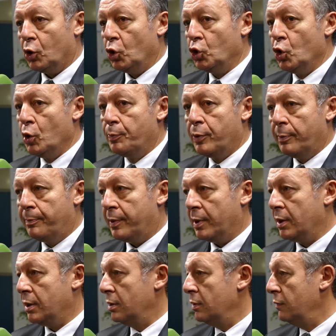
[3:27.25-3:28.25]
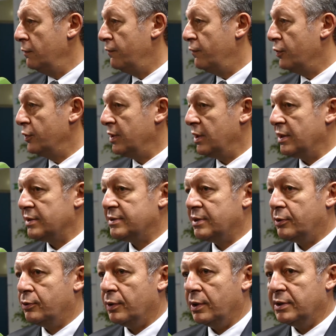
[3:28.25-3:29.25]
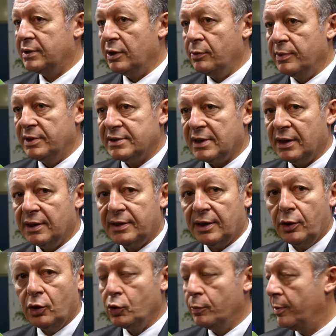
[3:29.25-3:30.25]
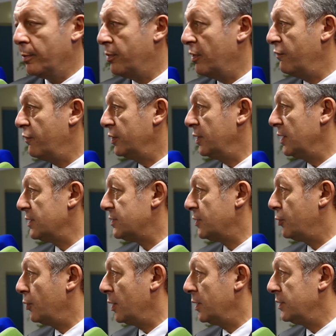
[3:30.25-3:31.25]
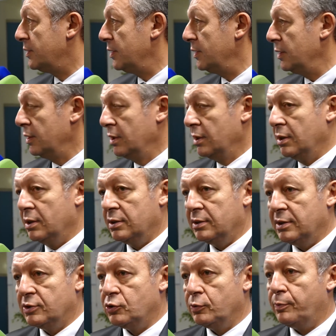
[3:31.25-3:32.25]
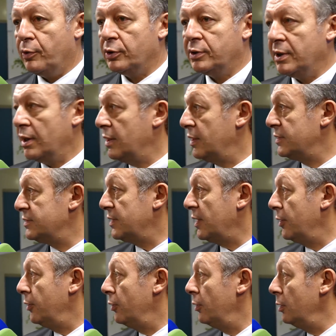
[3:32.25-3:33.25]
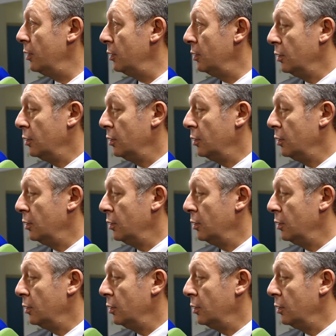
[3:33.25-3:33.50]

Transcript: on ne peut pas fournir la sécurité, le ministère de l'Intérieur ne peut pas fournir la sécurité des supporters à l'extérieur.